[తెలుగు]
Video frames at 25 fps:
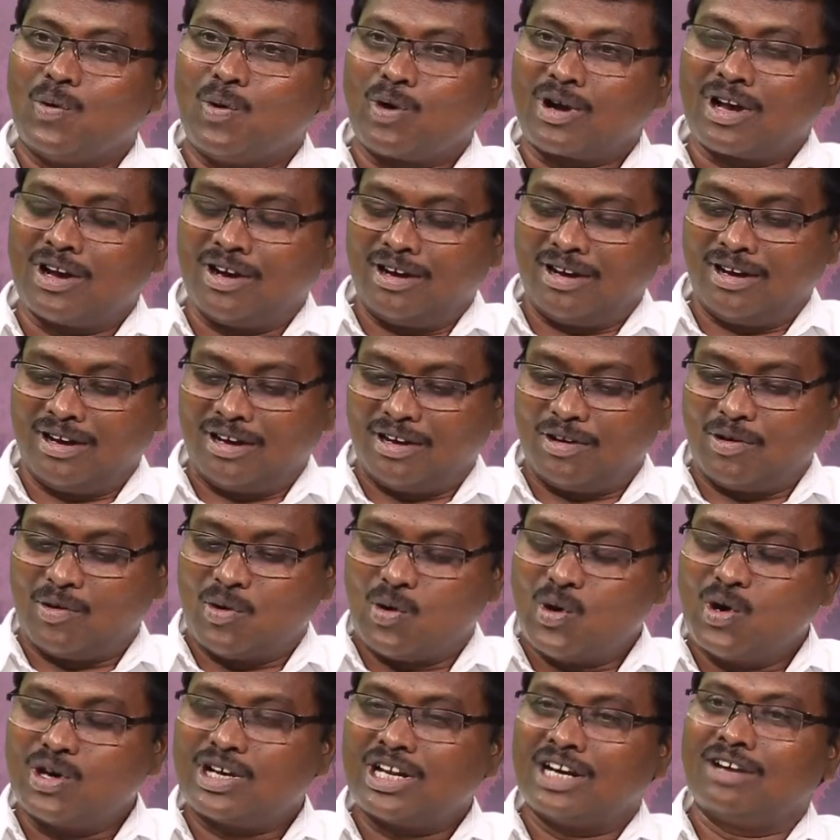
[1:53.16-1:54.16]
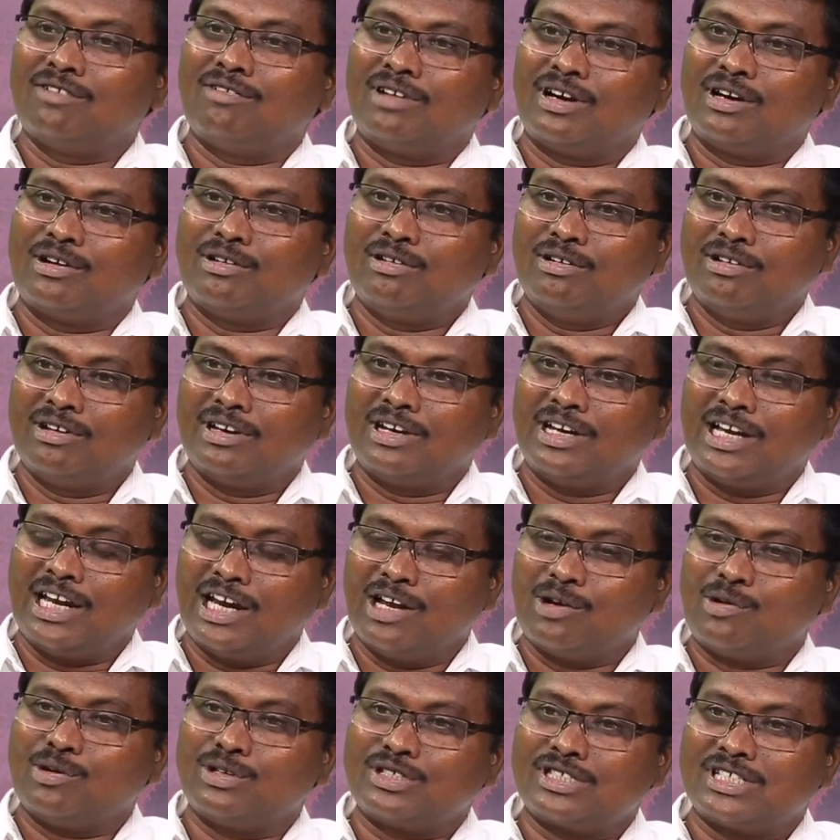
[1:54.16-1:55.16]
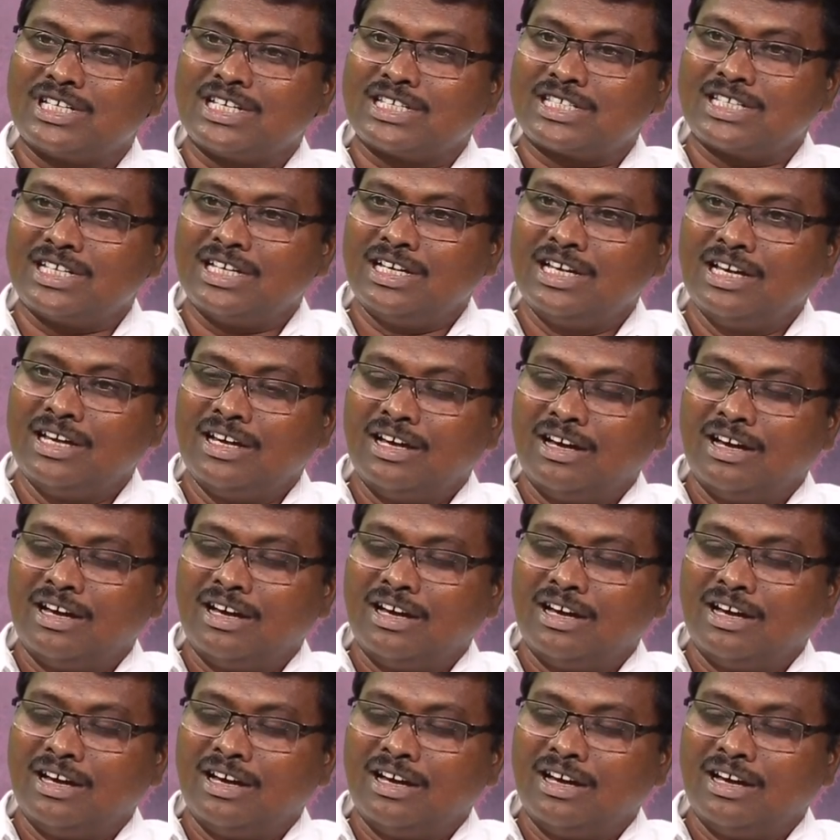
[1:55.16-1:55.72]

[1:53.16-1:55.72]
ఒక హోటల్ వాడు నెలకు వచ్చేసి